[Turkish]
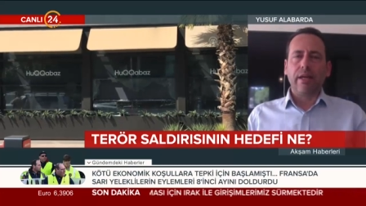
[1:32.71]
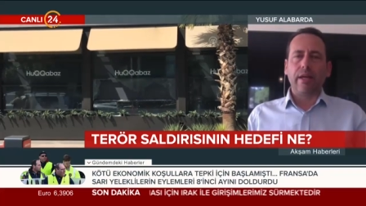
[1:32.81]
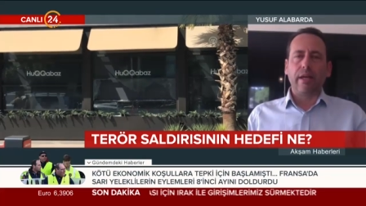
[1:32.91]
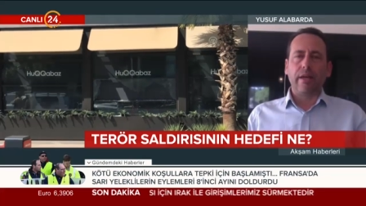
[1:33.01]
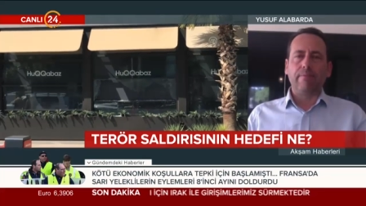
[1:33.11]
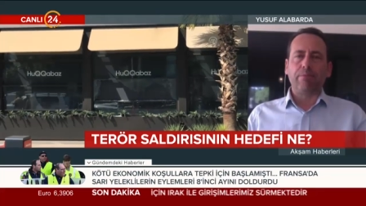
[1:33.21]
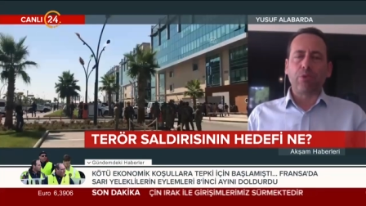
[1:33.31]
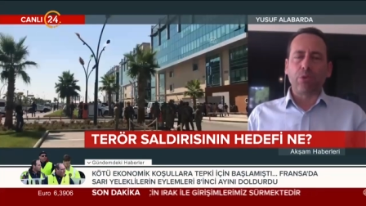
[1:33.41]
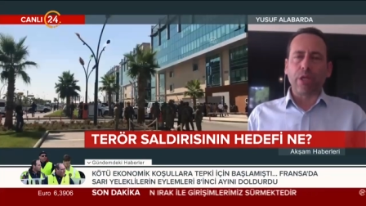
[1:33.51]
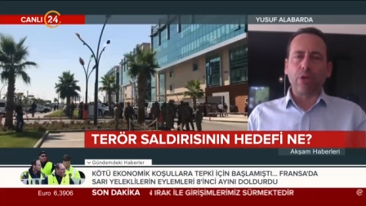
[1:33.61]
E,
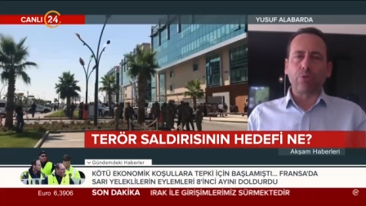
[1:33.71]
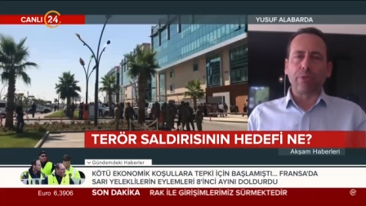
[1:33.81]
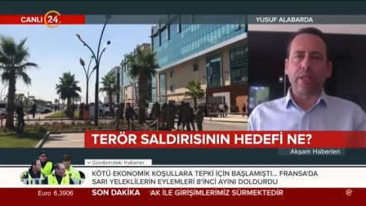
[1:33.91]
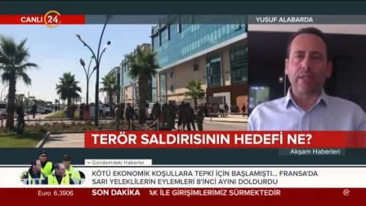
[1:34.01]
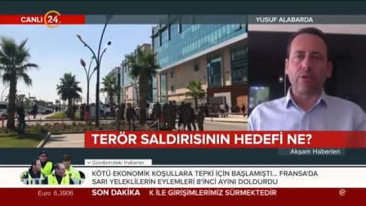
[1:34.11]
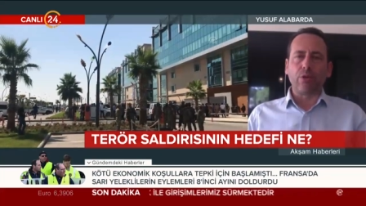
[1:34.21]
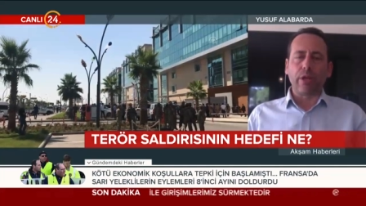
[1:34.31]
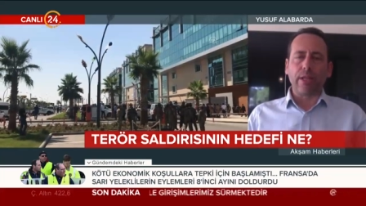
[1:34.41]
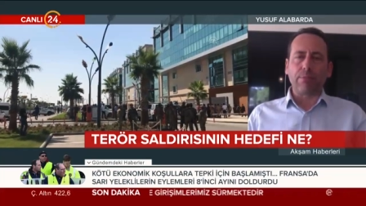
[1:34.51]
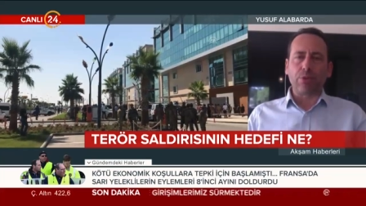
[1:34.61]
Türkiye Cumhuriyeti'nin
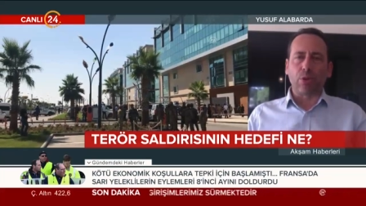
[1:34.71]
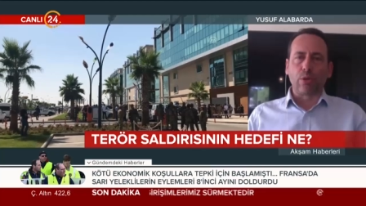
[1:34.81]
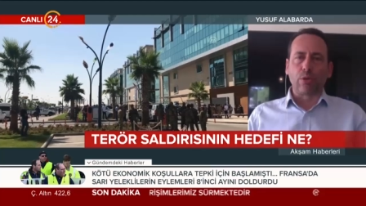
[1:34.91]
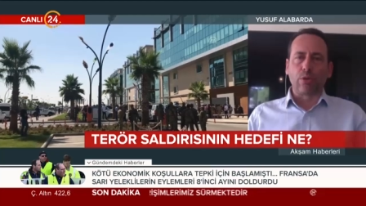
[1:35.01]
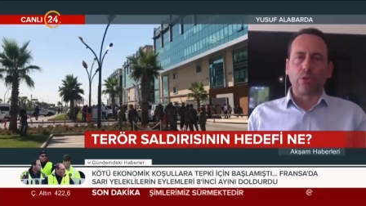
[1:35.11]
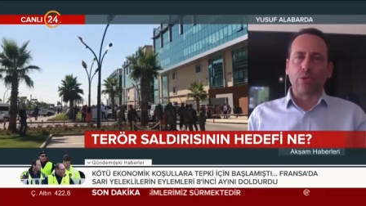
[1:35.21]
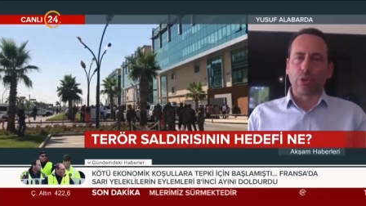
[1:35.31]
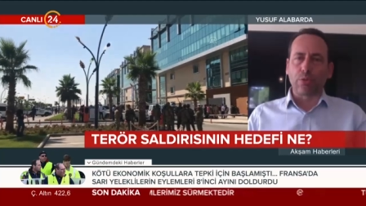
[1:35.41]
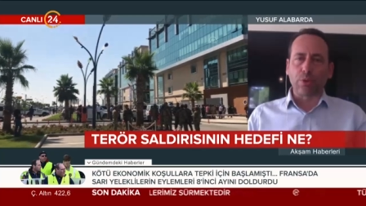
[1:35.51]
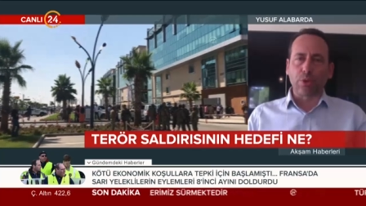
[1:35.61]
yönetmiş olduğu,
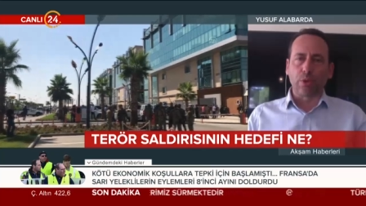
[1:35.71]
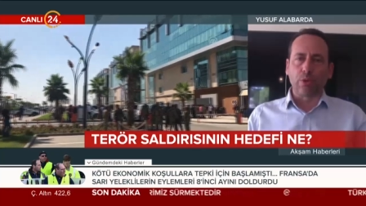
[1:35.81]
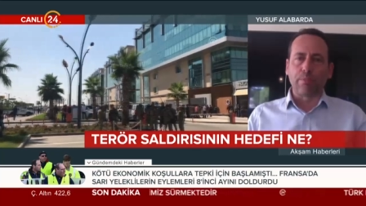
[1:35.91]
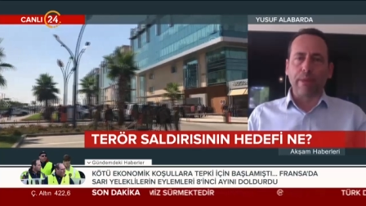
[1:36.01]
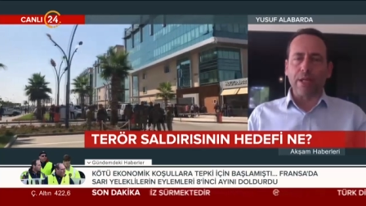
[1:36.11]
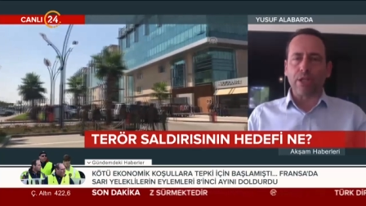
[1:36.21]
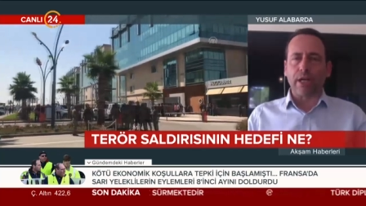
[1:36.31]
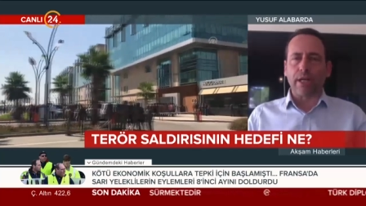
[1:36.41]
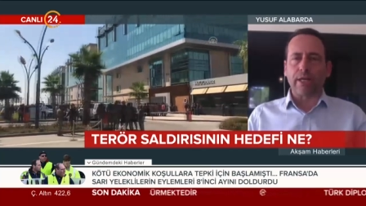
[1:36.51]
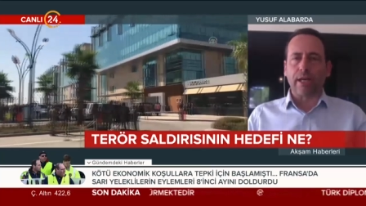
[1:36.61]
yürütmüş olduğu
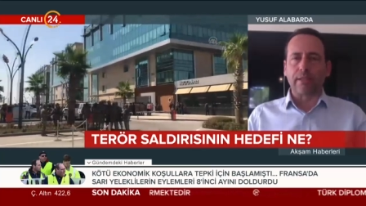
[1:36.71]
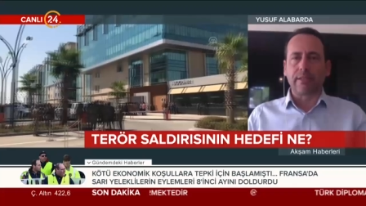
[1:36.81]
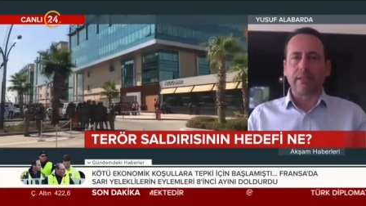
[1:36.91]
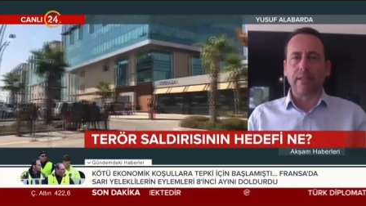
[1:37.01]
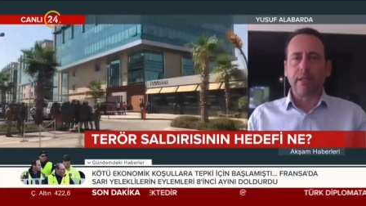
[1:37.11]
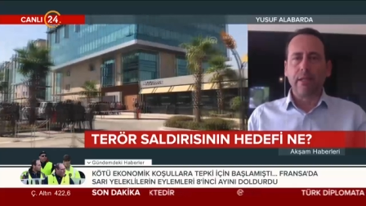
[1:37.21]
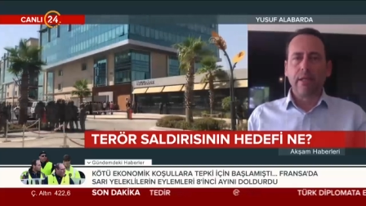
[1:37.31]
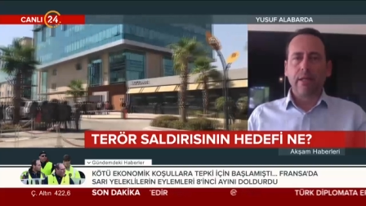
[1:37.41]
pençe harekatı